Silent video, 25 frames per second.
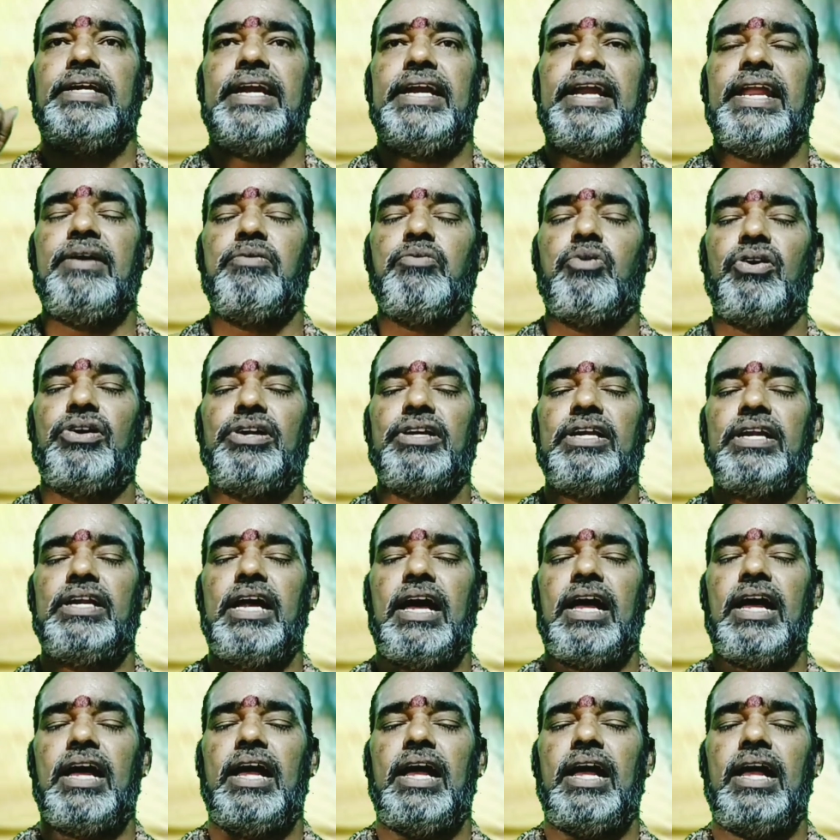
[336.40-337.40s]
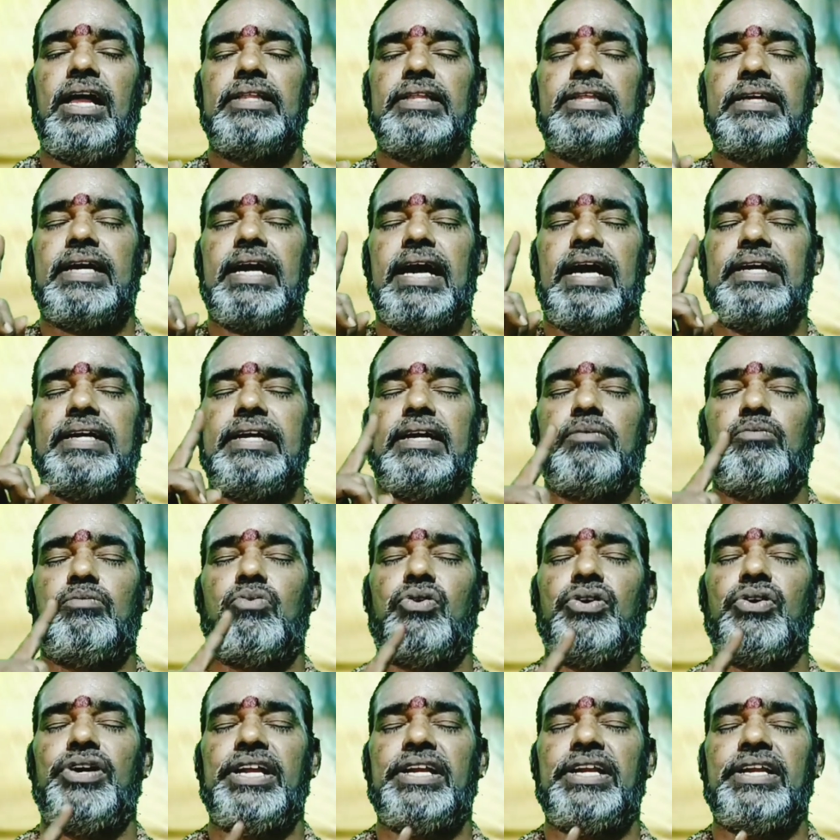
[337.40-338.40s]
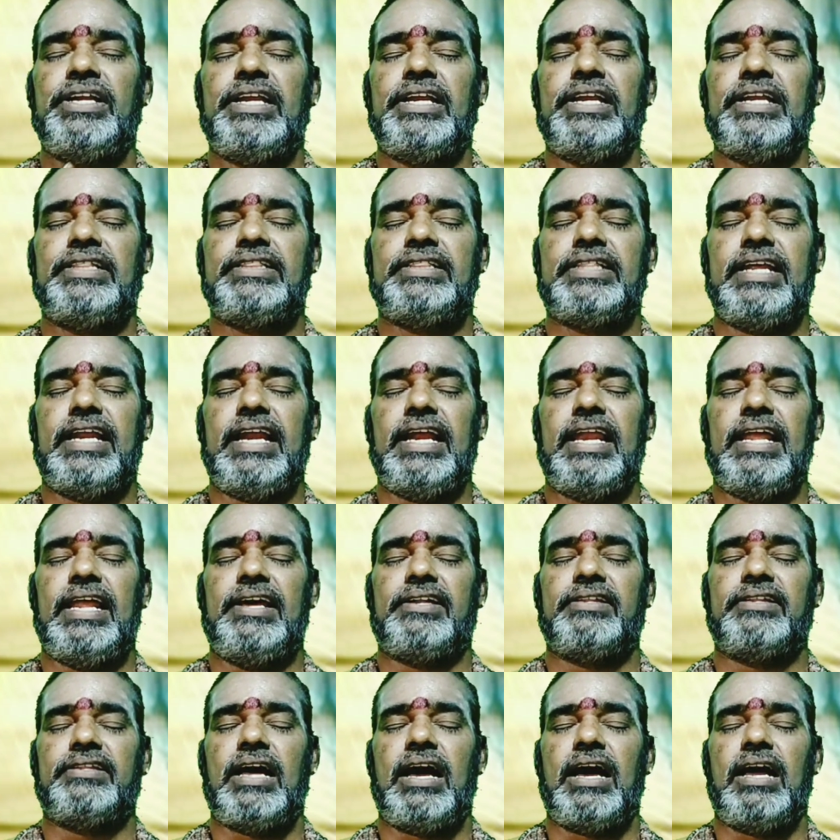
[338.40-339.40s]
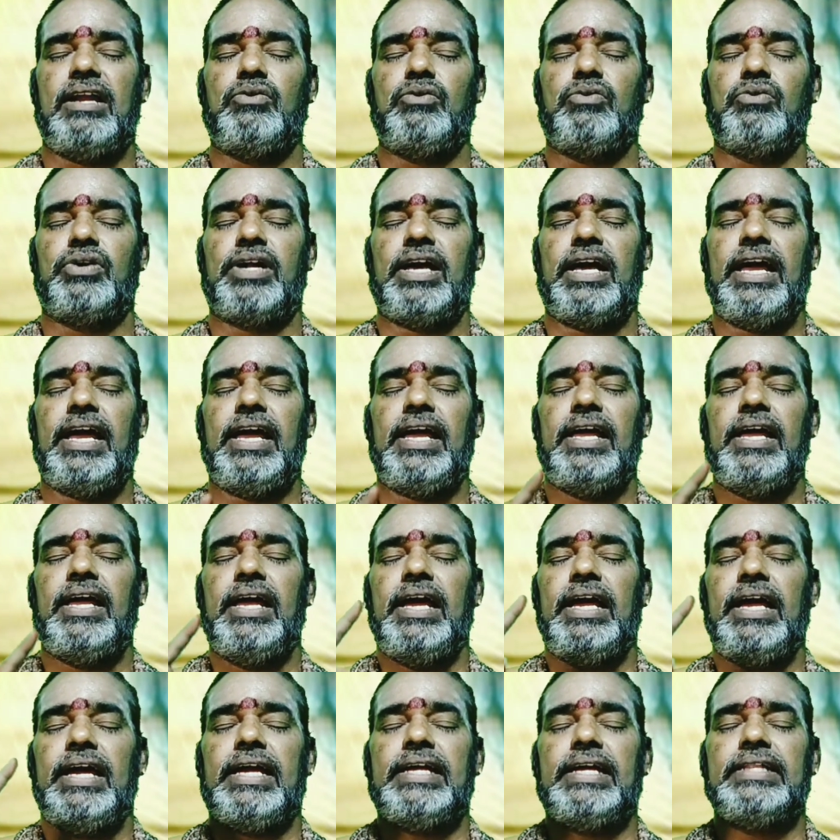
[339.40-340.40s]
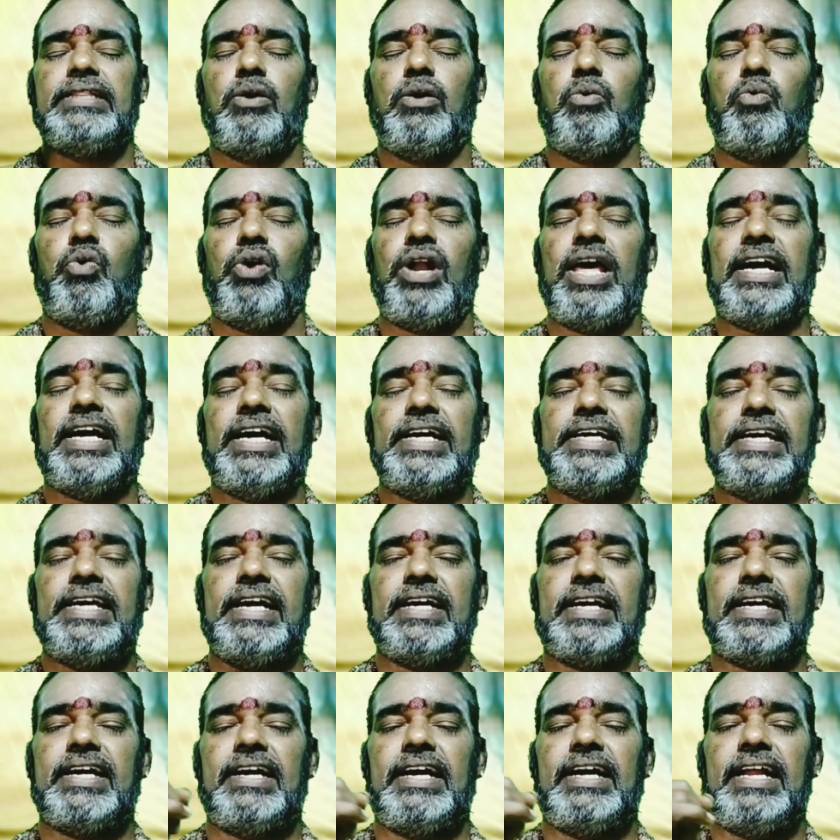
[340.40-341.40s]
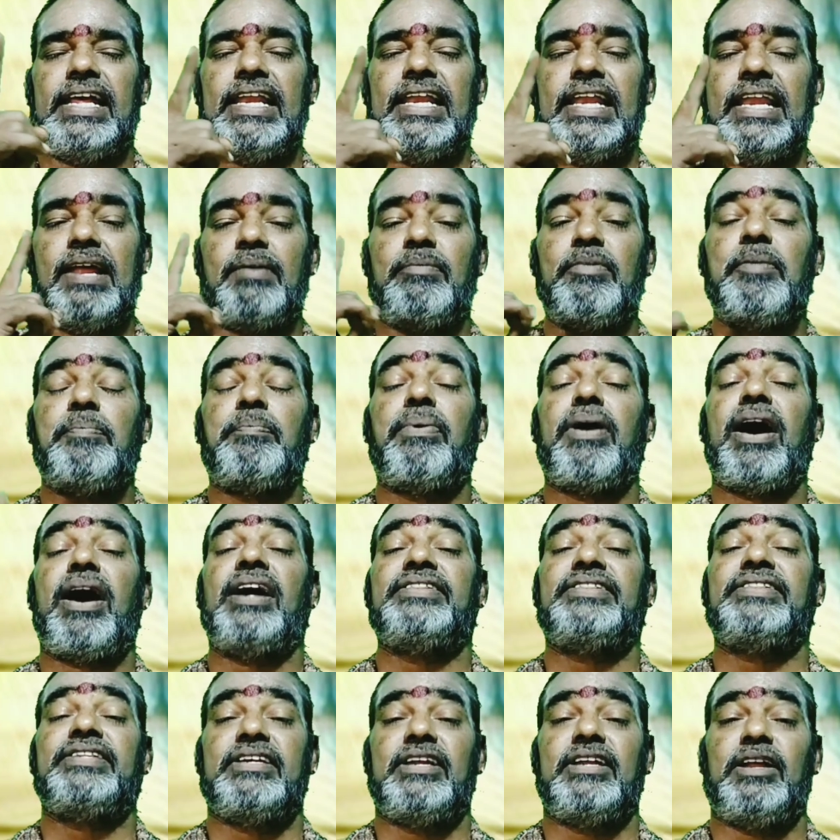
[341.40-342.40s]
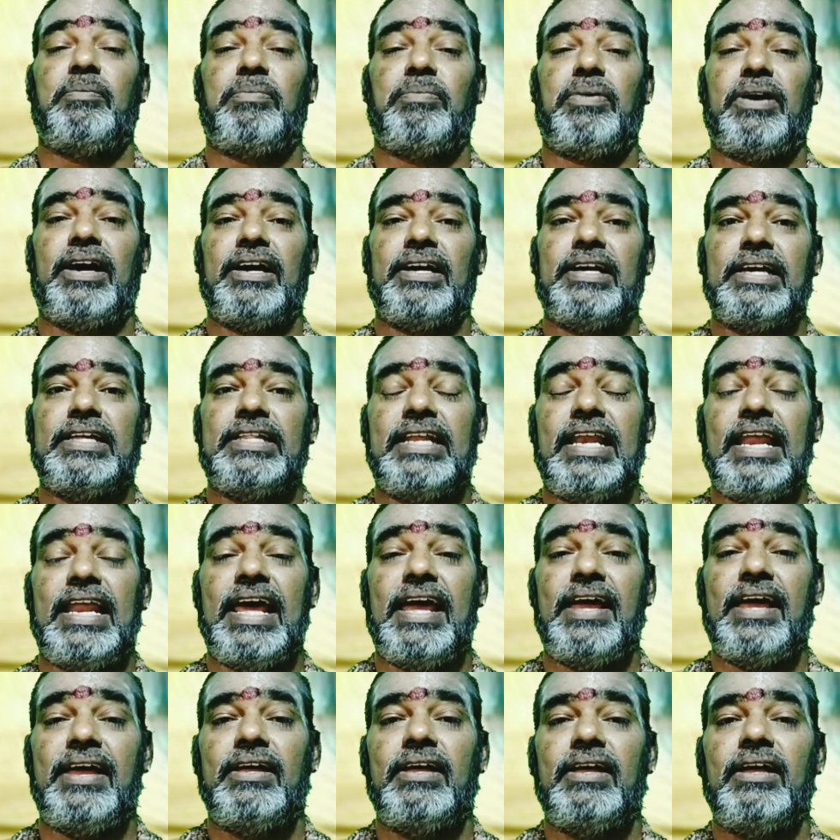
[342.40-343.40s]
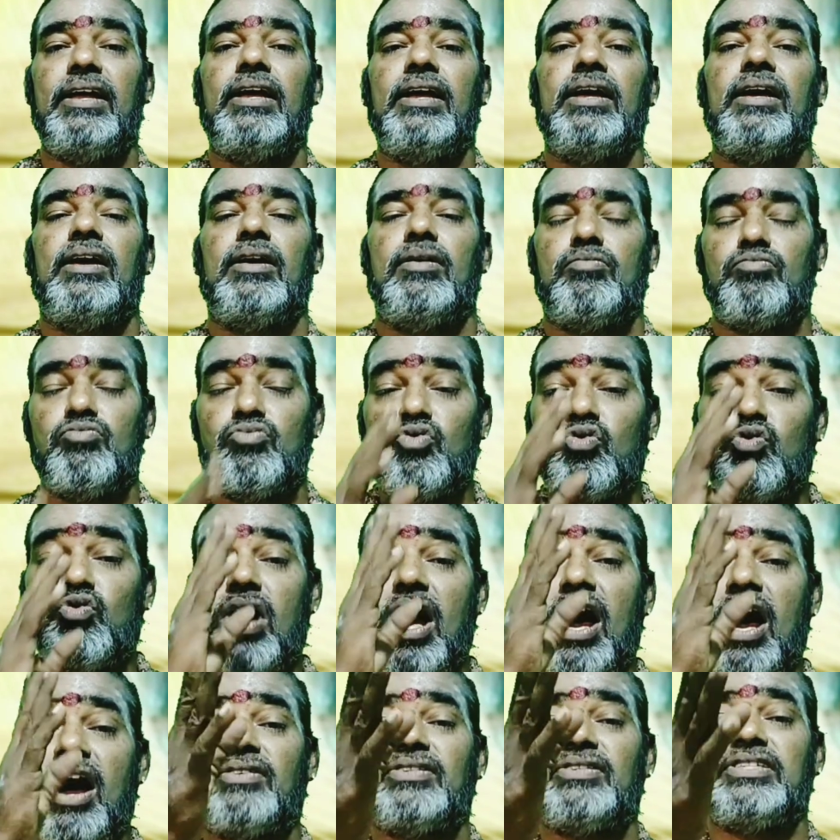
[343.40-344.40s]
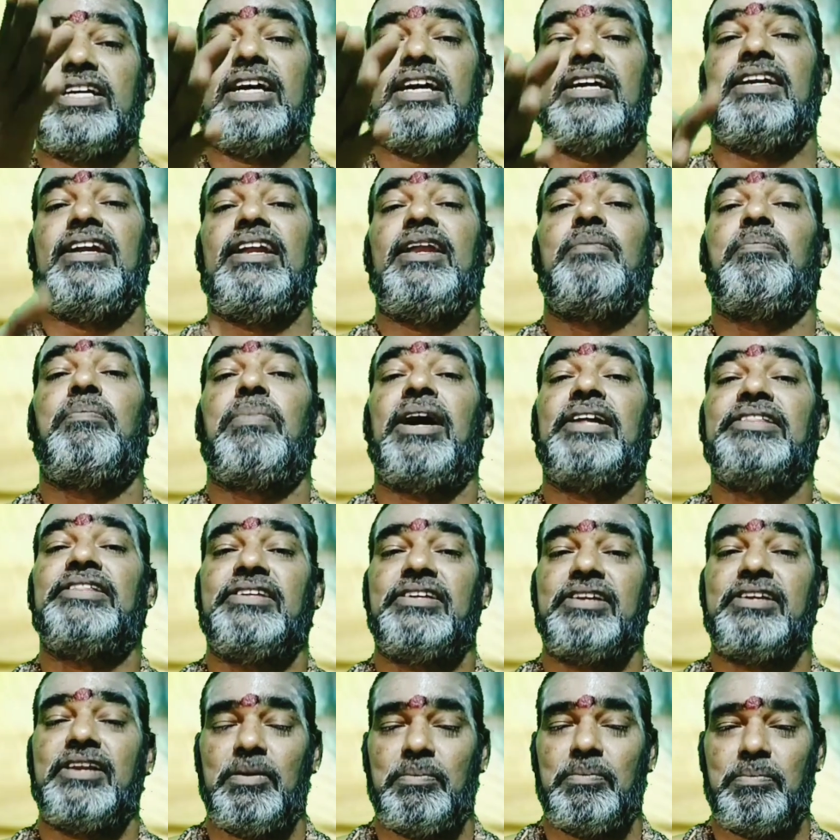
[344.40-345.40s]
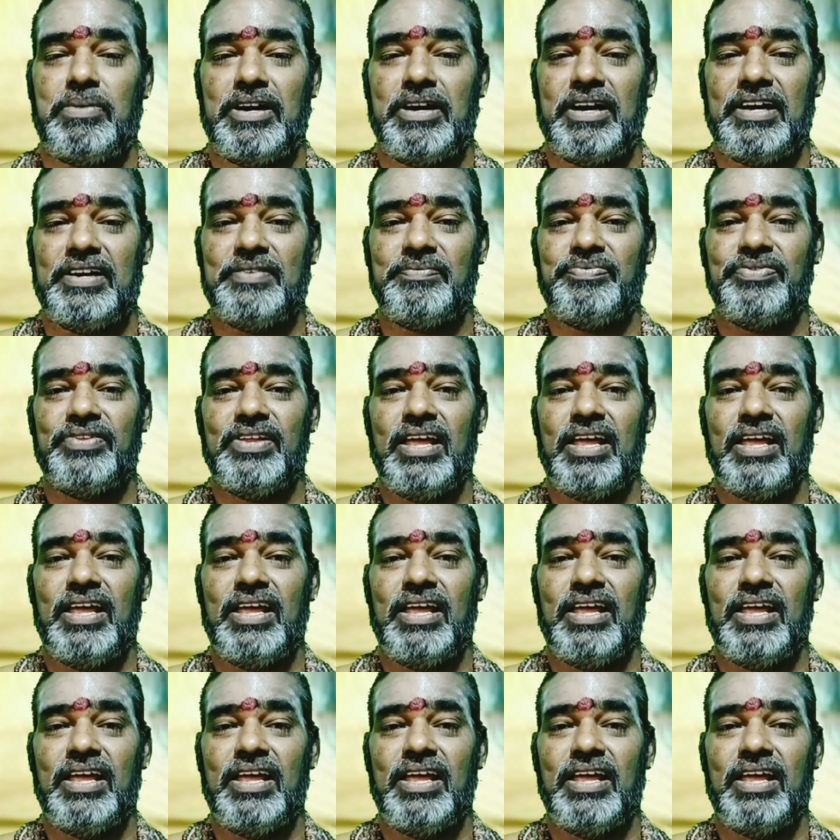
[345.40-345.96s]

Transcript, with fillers: நினைவோடுன்னா கண்ணை மூடி நித்திரையில இருந்தாலும் கூட இந்த உலக இயக்கங்கள் எல்லாமே பார்த்து நிற்பாங்க எதுல மூணாவது கண்ணுல பார்த்துட்டு இருப்பாங்க